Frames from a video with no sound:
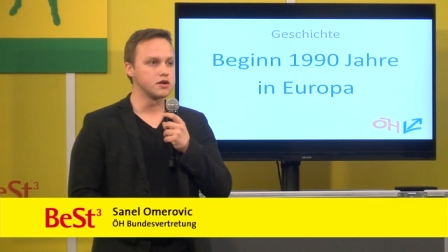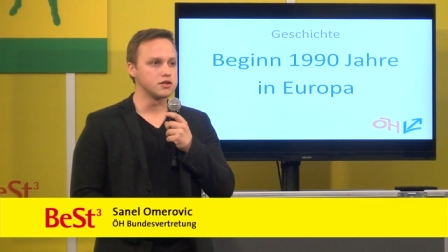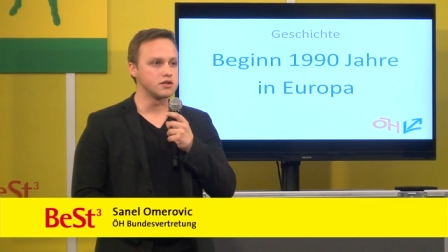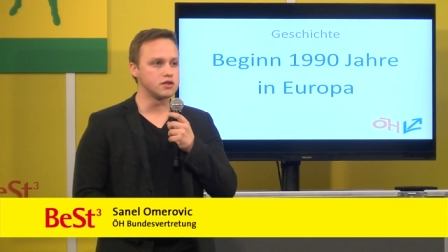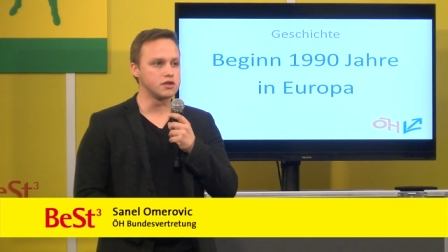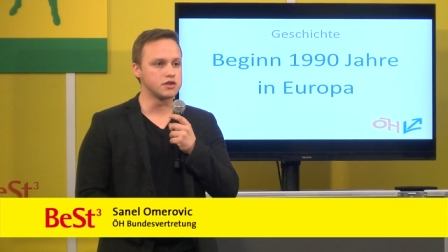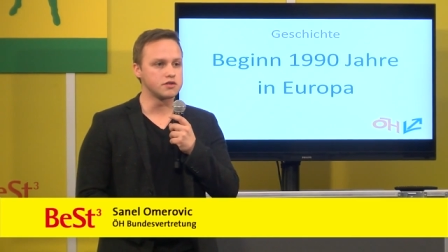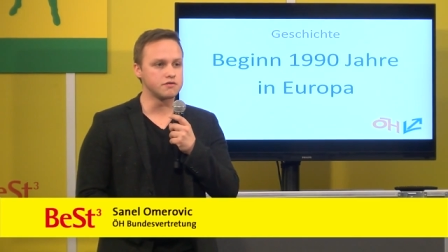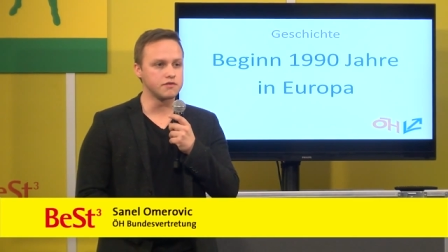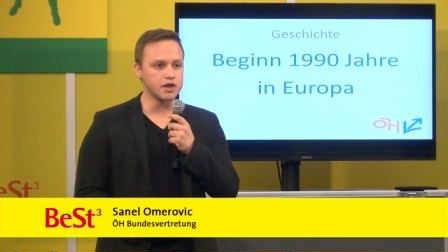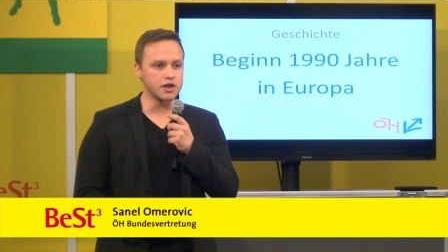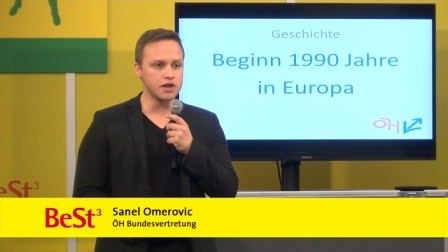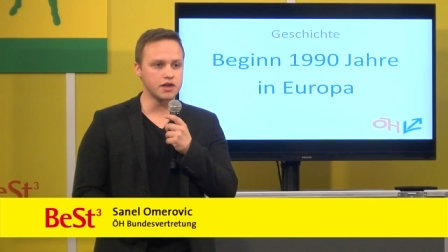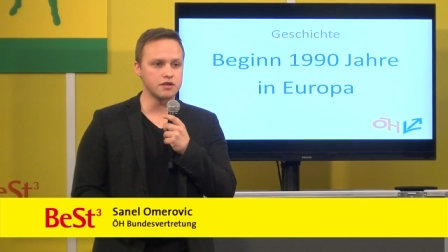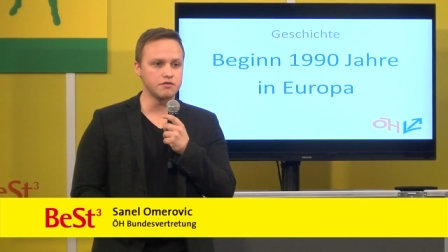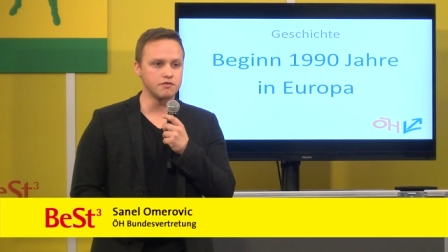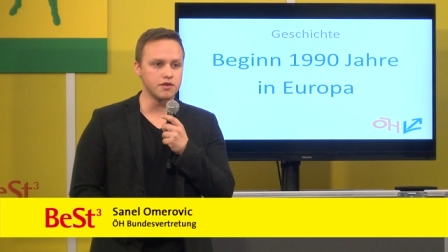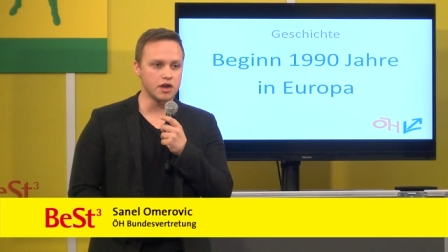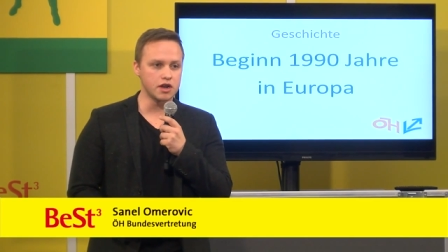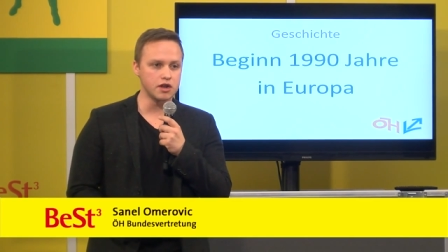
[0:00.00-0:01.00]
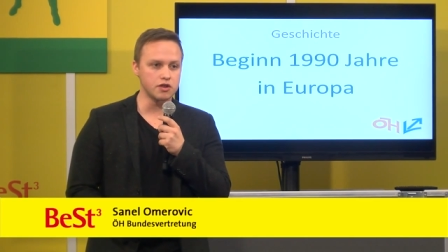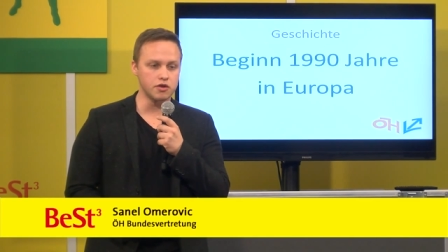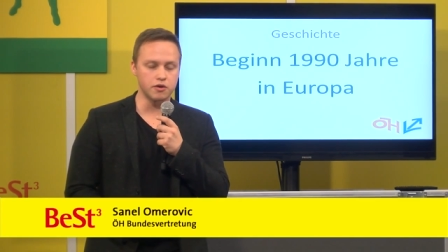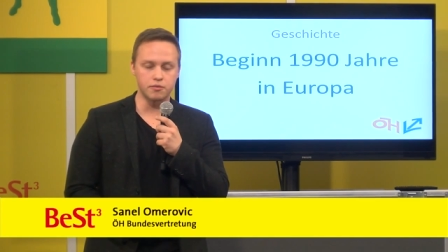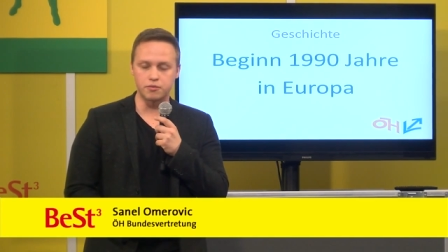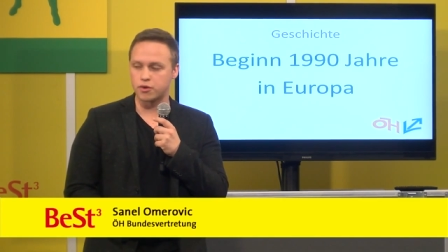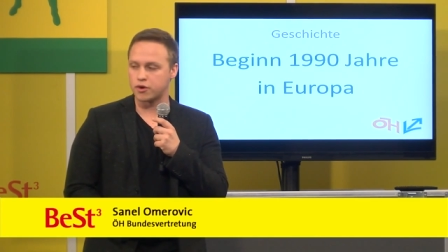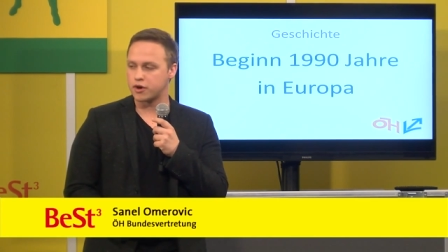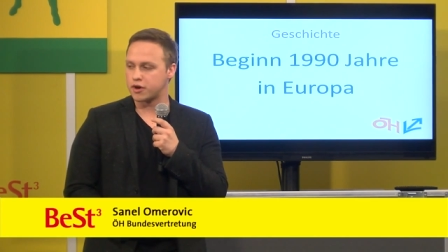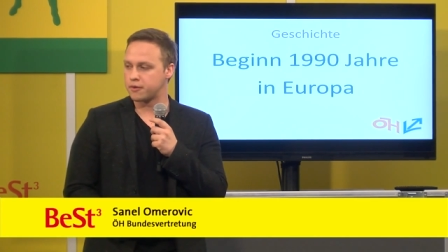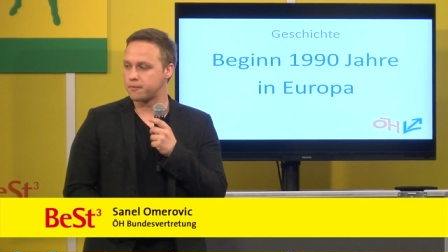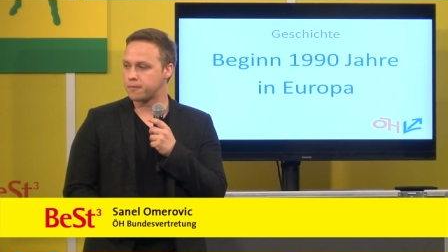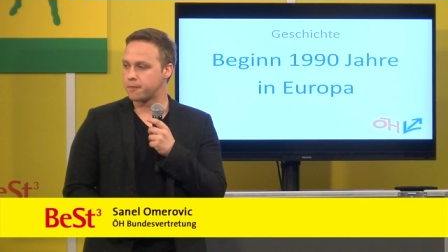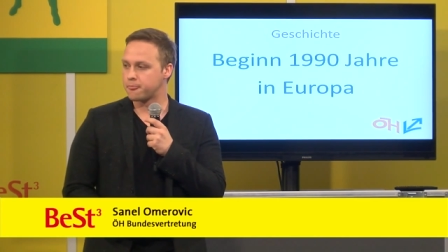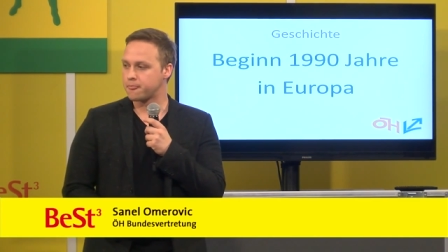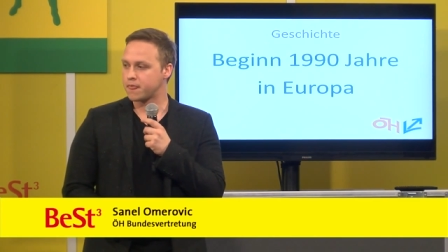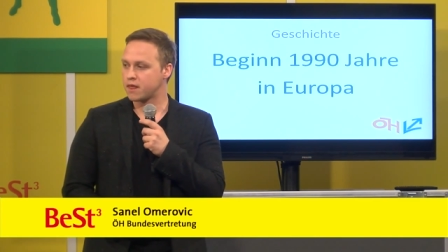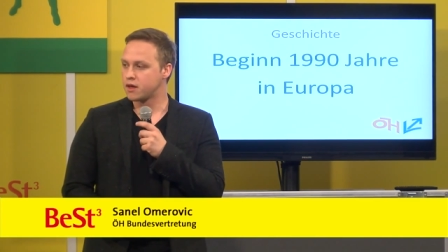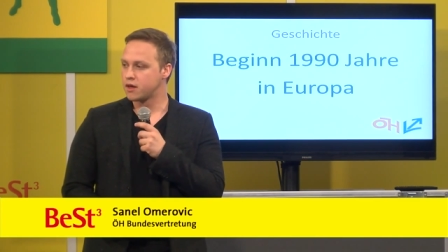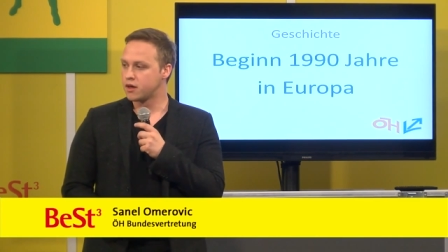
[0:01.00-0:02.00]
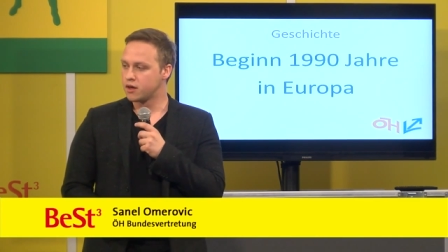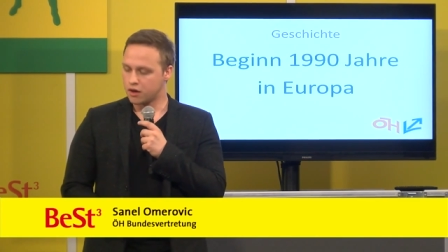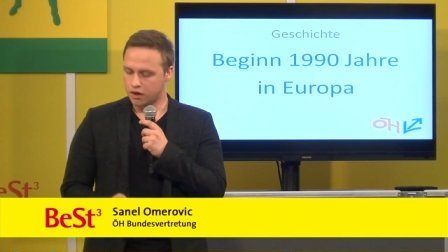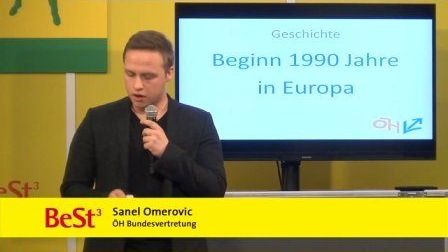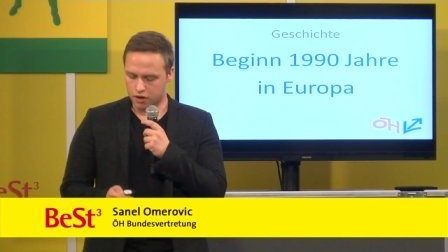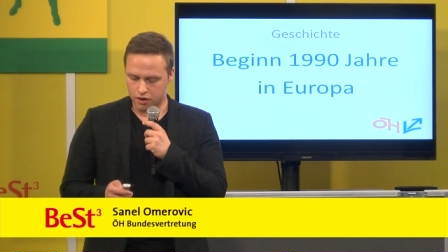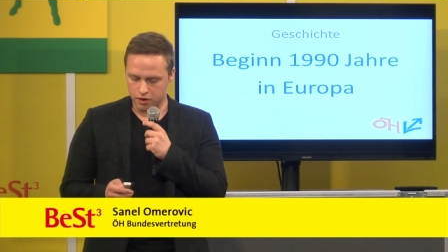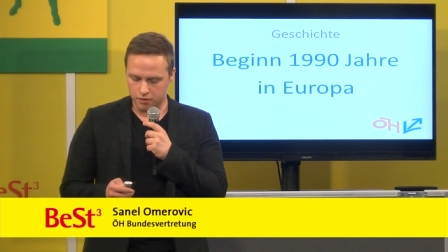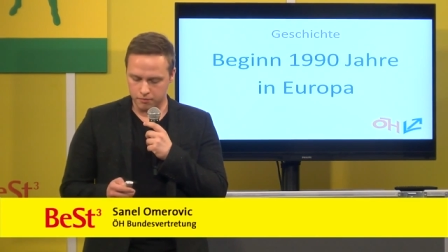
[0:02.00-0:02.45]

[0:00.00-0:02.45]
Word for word: die das wirklich entwickelt haben nachher.